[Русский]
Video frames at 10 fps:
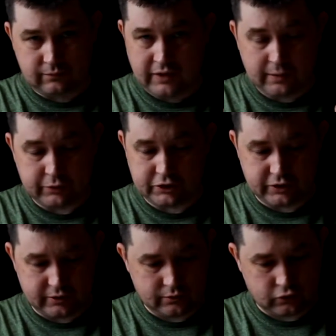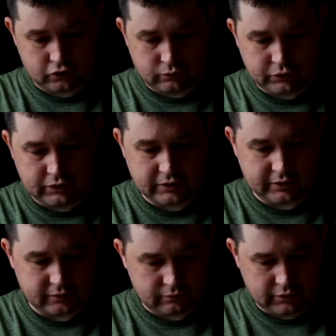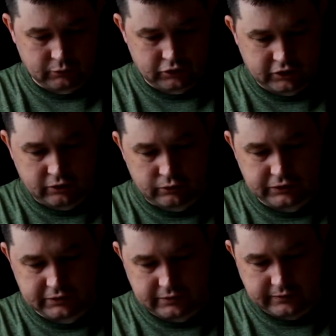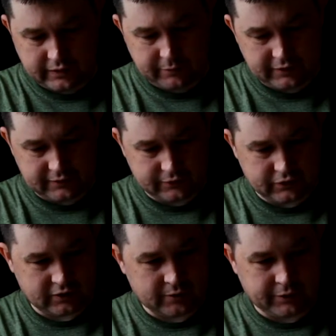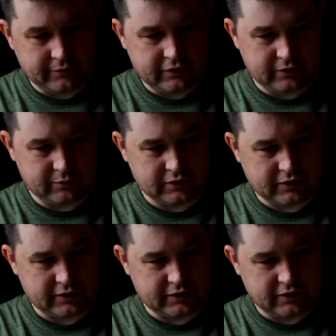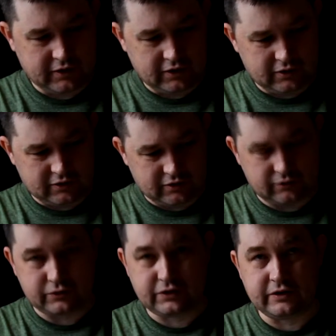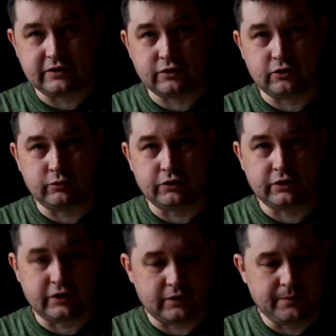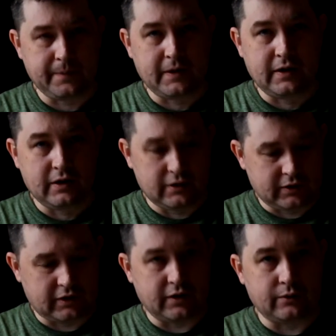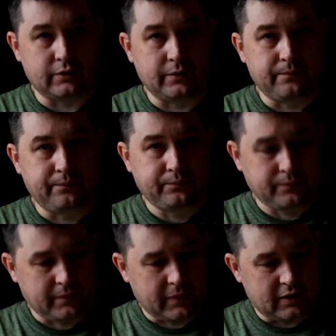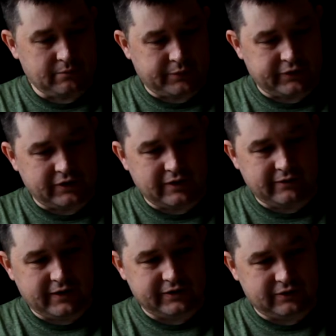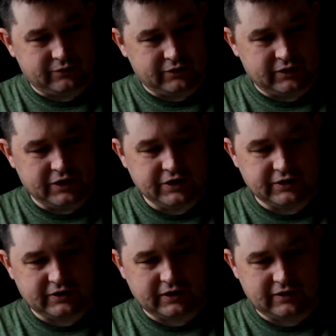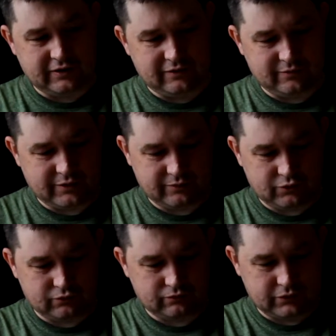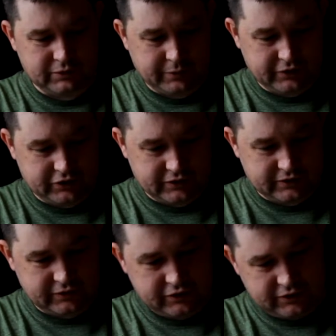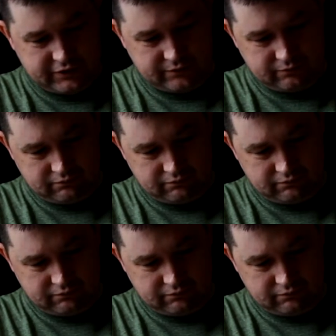необычное. То, что бутылка немножко не грузинского формата, вот это я привык именно, когда э, грузины делают бутылки такие вот продолговатые, вот длинные такие, прям, ну, симпатичные. Здесь же,